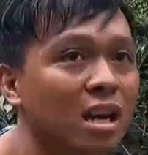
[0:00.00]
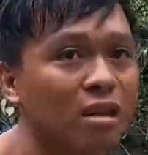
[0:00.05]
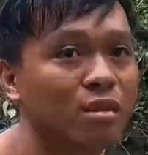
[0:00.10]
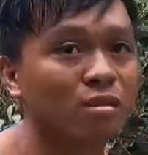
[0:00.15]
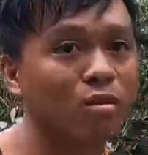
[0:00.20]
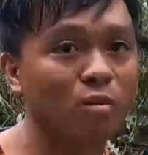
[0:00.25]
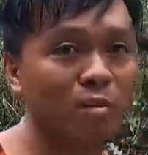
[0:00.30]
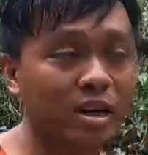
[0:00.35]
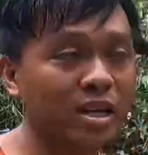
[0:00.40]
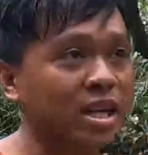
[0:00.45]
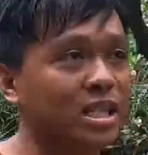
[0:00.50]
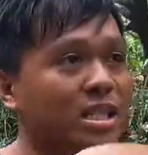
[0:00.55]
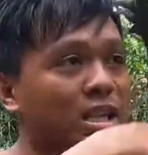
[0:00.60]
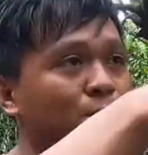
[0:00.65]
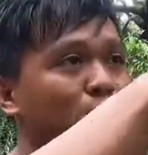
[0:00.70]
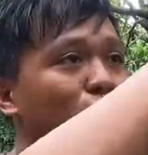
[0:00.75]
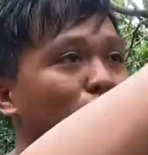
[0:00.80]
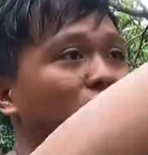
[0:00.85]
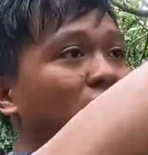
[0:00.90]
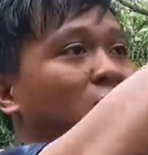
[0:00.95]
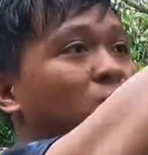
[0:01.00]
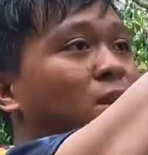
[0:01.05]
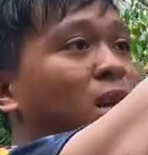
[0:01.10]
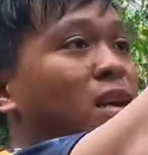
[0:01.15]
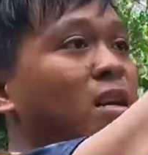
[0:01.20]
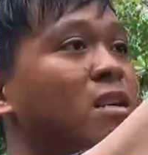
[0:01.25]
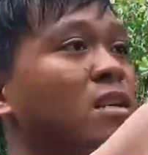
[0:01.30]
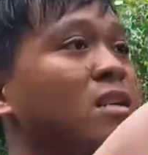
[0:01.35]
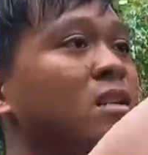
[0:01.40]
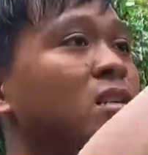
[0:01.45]
nga, umakyat sa butas
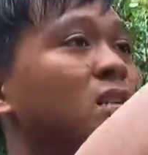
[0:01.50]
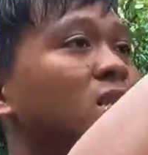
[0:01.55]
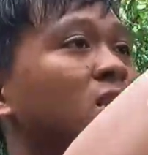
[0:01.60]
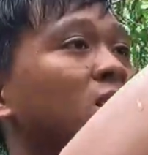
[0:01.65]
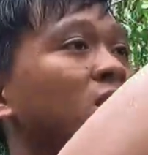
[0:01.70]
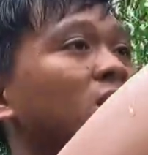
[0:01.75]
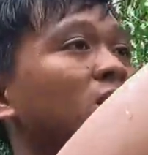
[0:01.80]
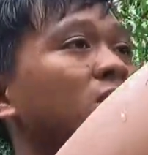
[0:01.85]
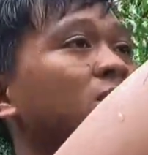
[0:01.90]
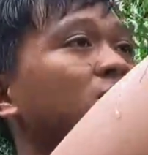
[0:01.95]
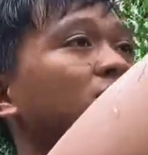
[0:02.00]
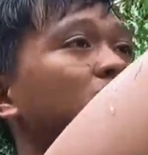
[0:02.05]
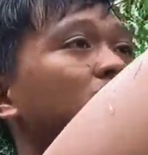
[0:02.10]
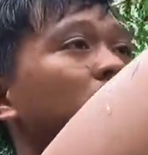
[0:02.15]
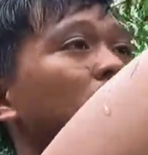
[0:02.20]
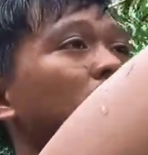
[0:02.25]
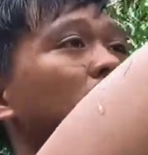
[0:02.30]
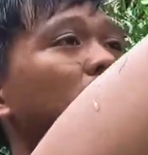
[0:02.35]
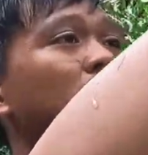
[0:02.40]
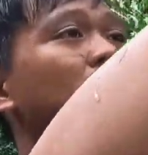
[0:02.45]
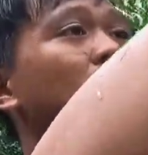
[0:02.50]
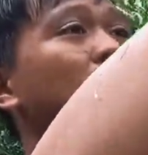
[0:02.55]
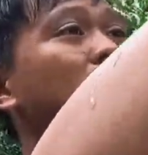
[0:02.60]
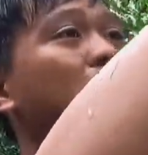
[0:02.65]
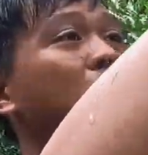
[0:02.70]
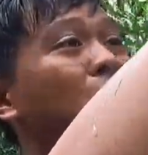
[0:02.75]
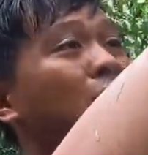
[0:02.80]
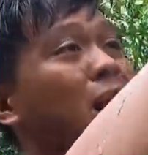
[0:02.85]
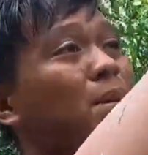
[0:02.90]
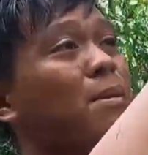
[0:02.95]
ba? Oo. Oh.
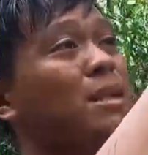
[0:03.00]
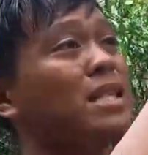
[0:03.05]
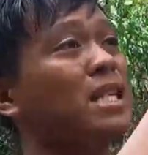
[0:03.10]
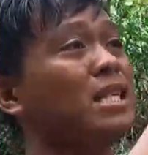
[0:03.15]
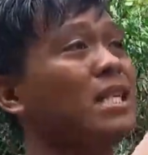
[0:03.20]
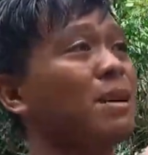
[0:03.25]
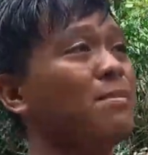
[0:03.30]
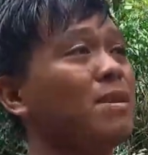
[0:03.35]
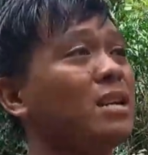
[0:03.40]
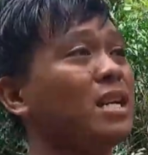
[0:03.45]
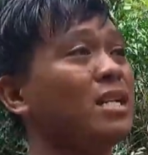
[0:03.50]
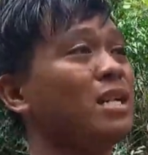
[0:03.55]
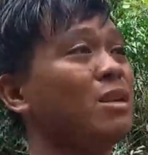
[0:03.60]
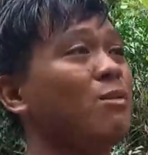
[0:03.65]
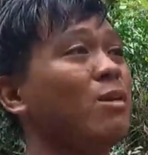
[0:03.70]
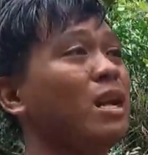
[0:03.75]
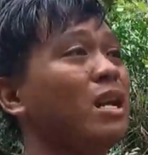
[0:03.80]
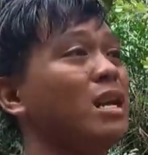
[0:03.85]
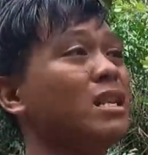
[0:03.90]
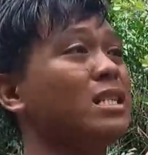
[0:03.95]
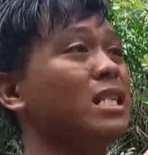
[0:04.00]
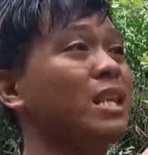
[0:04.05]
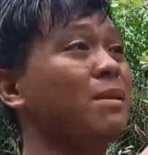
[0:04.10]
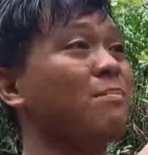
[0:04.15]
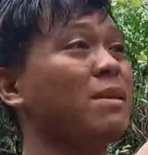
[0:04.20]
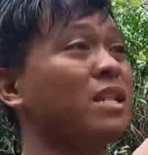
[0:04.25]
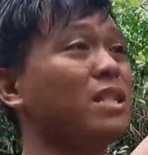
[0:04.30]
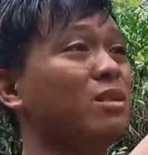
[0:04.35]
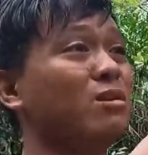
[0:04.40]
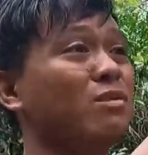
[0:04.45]
Napasalamat din kami kasi walang
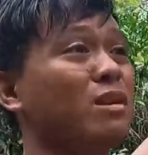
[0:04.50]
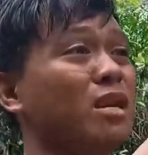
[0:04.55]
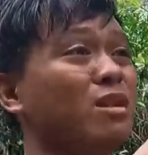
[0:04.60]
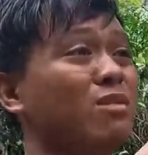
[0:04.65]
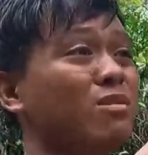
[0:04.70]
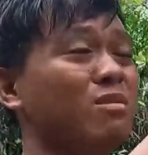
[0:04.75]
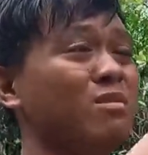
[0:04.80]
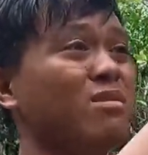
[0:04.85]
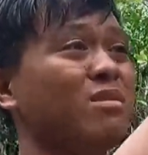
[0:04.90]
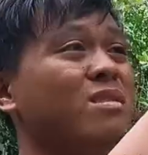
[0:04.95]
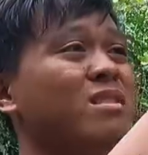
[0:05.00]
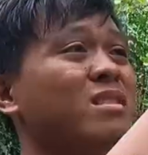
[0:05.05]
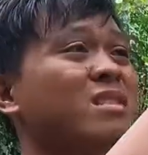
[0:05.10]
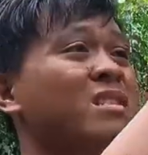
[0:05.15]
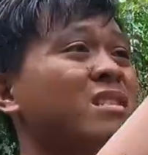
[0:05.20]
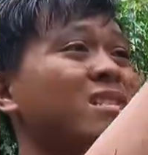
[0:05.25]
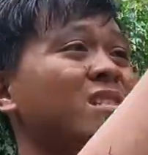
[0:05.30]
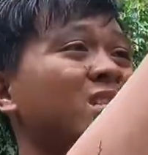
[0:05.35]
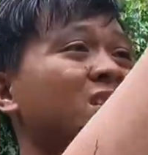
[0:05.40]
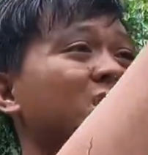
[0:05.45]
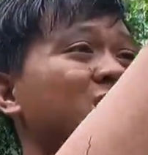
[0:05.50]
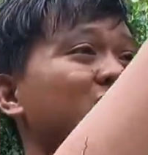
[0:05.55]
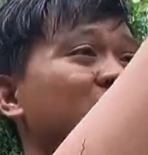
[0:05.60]
sibat yung ano. Yung